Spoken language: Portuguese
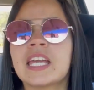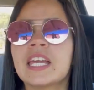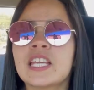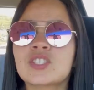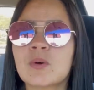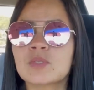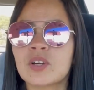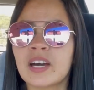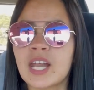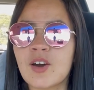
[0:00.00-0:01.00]
e somos o
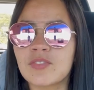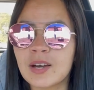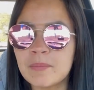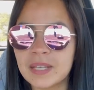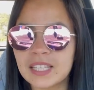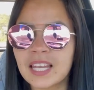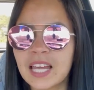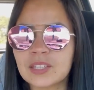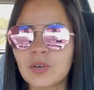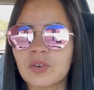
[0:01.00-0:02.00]
canal Família Della
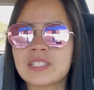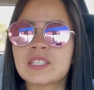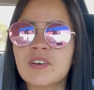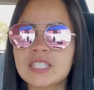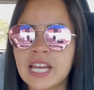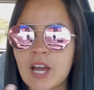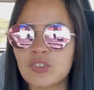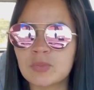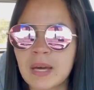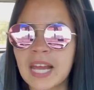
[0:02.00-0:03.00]
Torre. Se você caiu
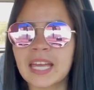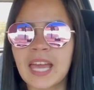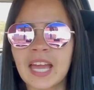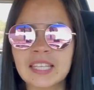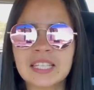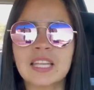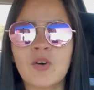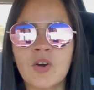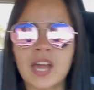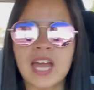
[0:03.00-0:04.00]
de paraquedas, não
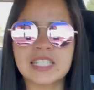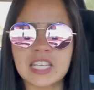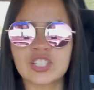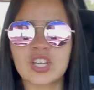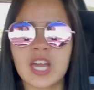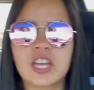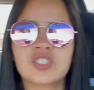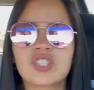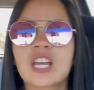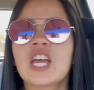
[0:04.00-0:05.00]
conhece a
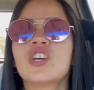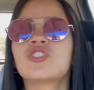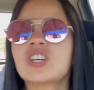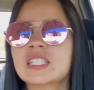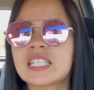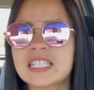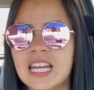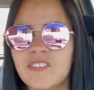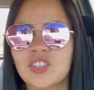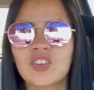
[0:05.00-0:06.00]
gente, já se
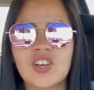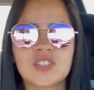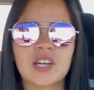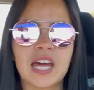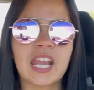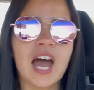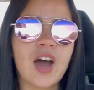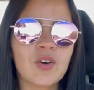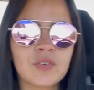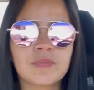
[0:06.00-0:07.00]
inscreva no nosso
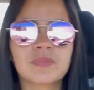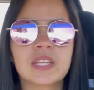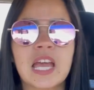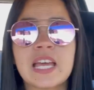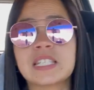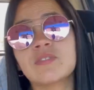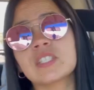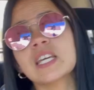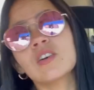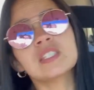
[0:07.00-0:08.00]
canal. Se
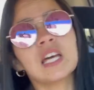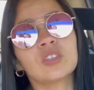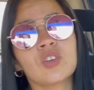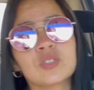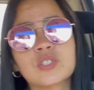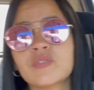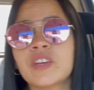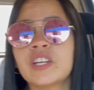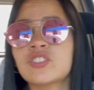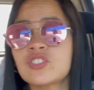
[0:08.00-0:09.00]
você gostar dos nossos
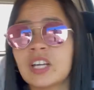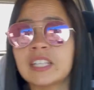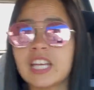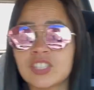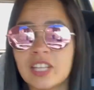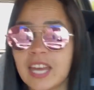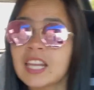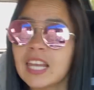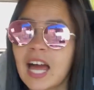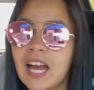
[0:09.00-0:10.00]
vídeos, já deixa aquele
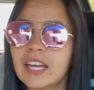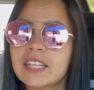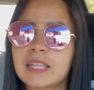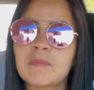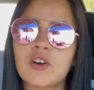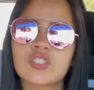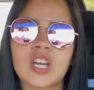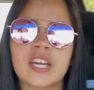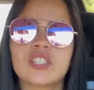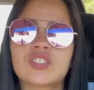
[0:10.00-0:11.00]
like, tá bom,
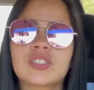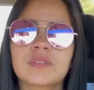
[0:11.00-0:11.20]
gente?